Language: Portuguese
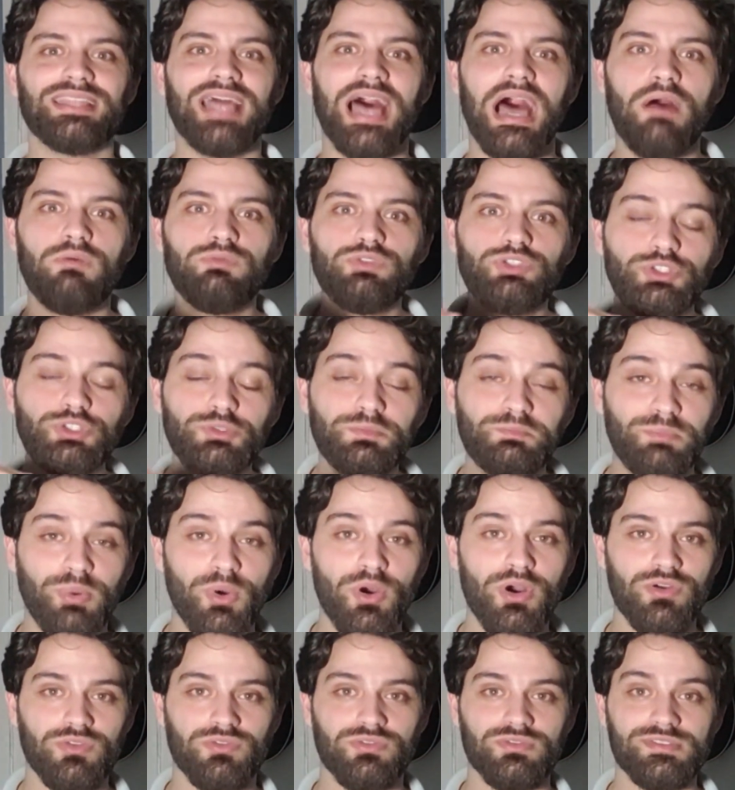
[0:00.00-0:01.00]
aos
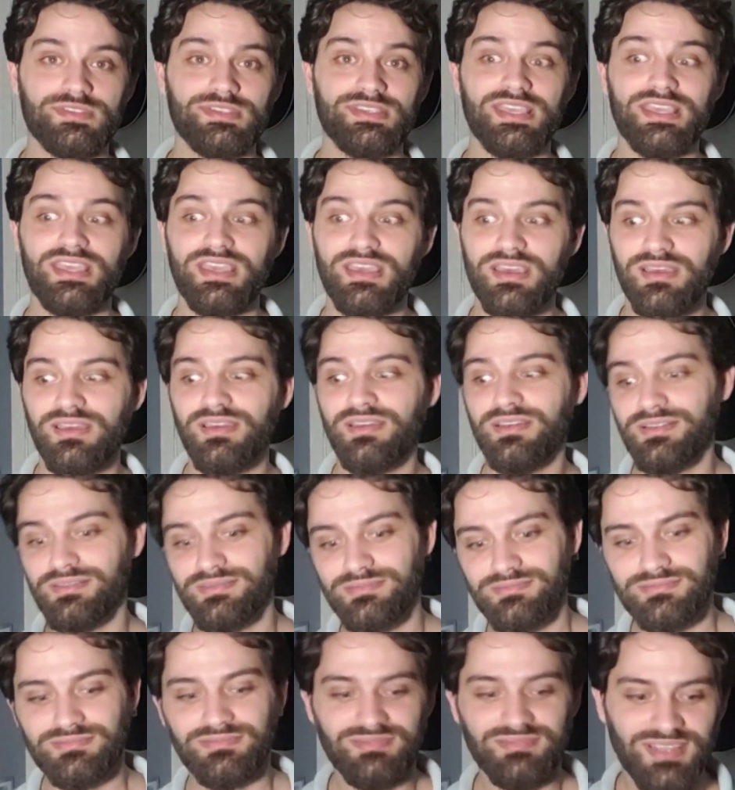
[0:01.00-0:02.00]
poucos e
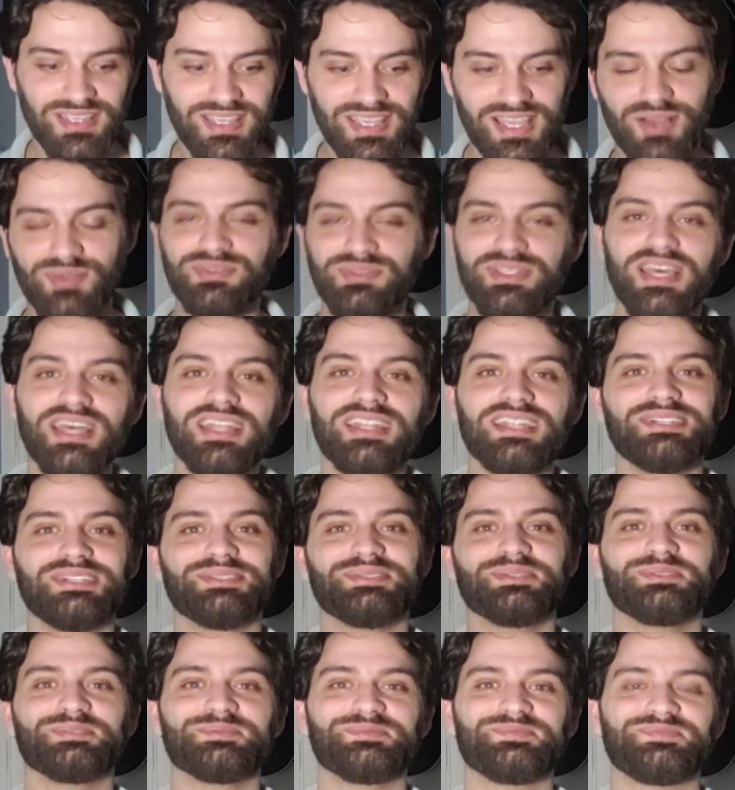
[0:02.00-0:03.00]
e
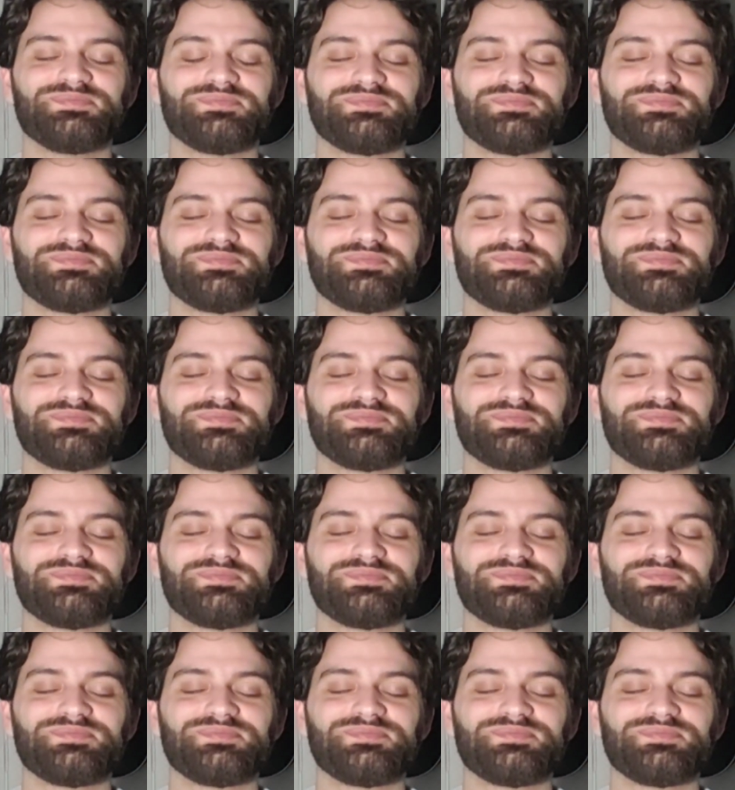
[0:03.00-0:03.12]
alternando.